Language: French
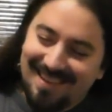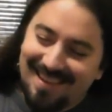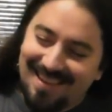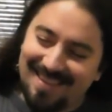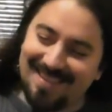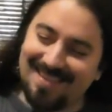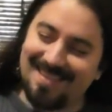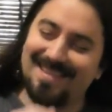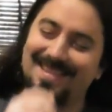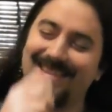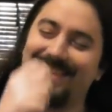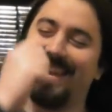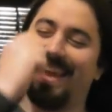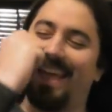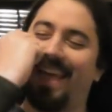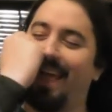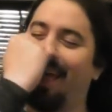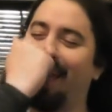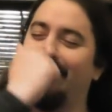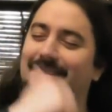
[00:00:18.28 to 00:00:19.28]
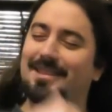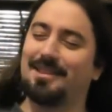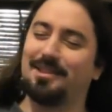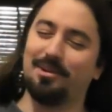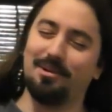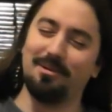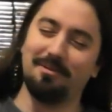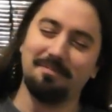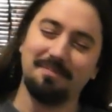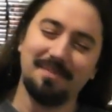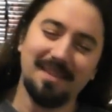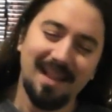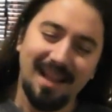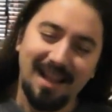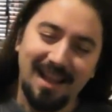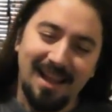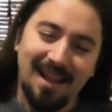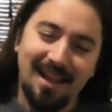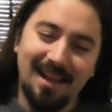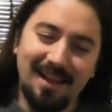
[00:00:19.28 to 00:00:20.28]
dira-t-on.
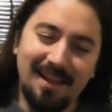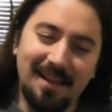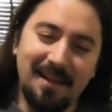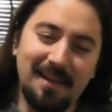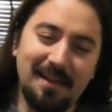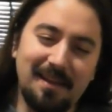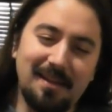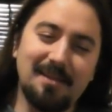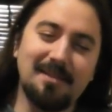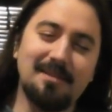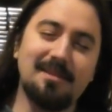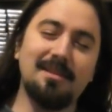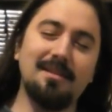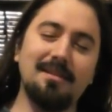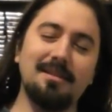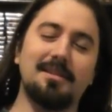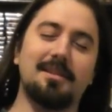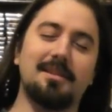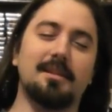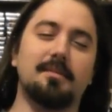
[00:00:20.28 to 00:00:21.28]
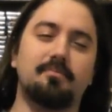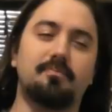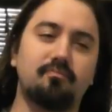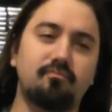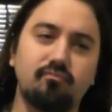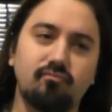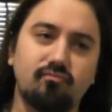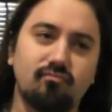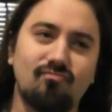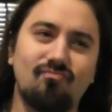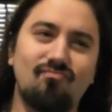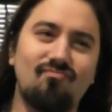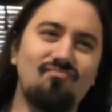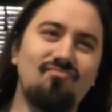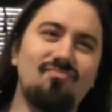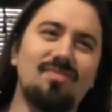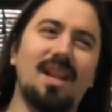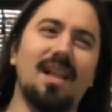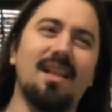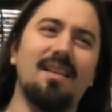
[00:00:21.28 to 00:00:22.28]
Euh, donc...
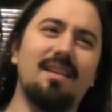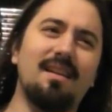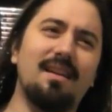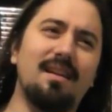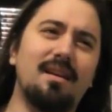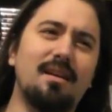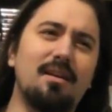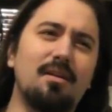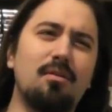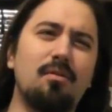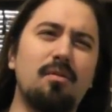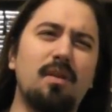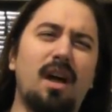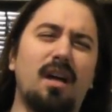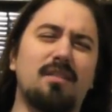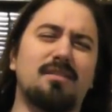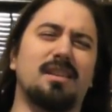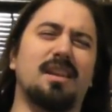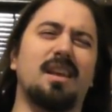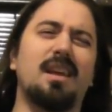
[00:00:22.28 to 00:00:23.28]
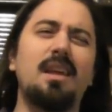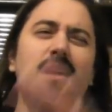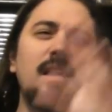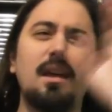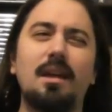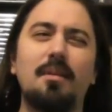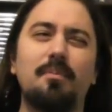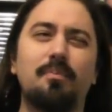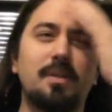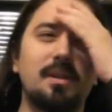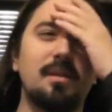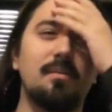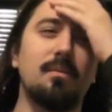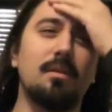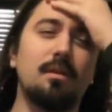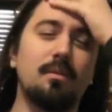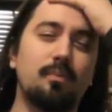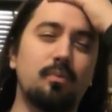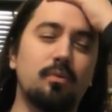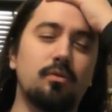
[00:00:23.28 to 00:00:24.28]
Euh, on va très
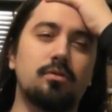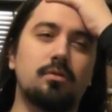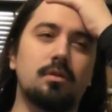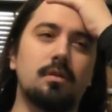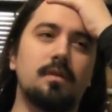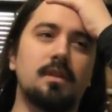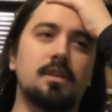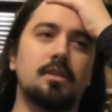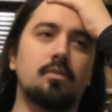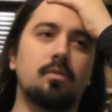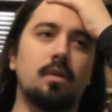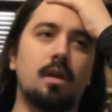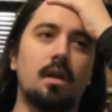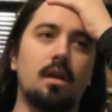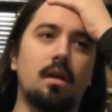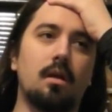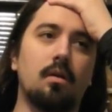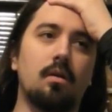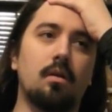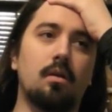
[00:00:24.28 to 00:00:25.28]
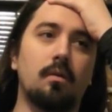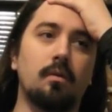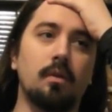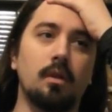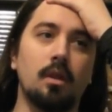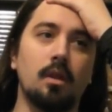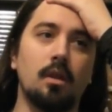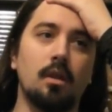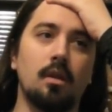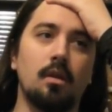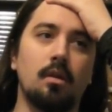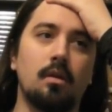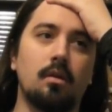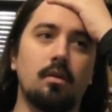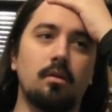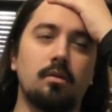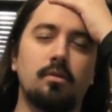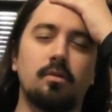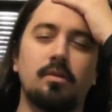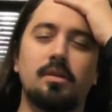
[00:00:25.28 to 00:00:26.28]
rapidement poursuivre l'histoire euh,
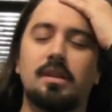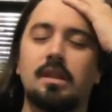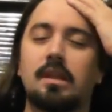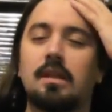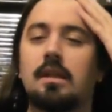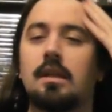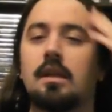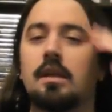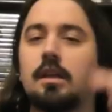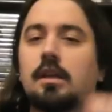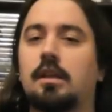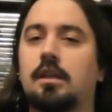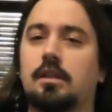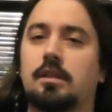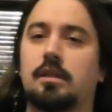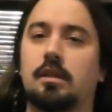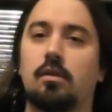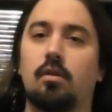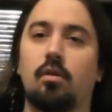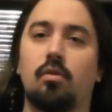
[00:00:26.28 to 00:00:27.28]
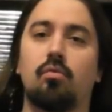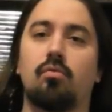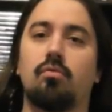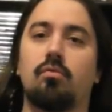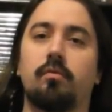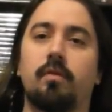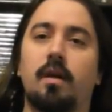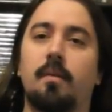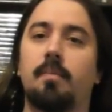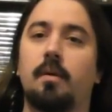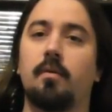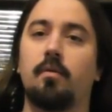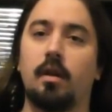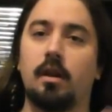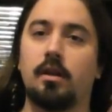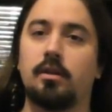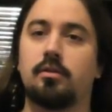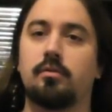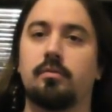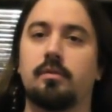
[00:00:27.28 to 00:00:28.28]
euh, de Daenerys, alors qu'on va pas
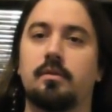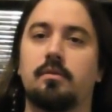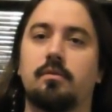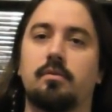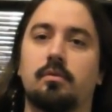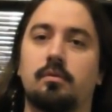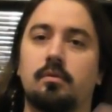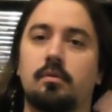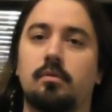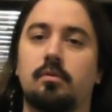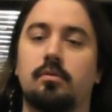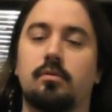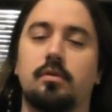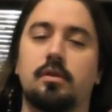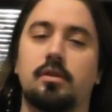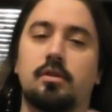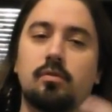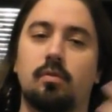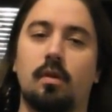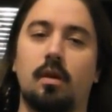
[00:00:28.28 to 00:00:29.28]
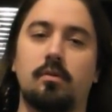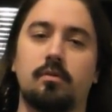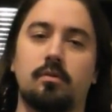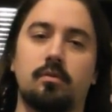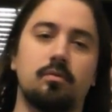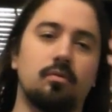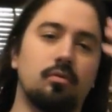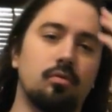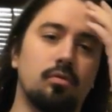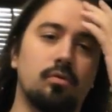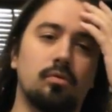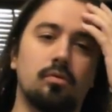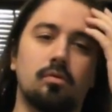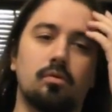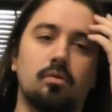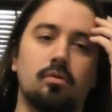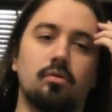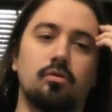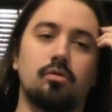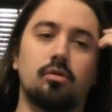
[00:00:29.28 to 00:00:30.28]
voir la suite de l'histoire de,
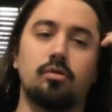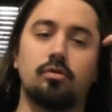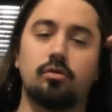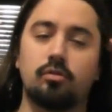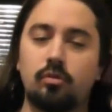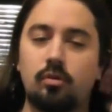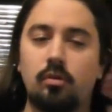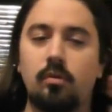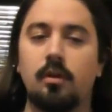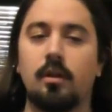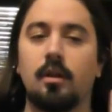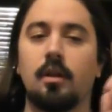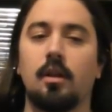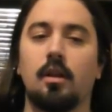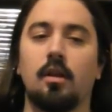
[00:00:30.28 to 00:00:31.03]
de, Jon Snow,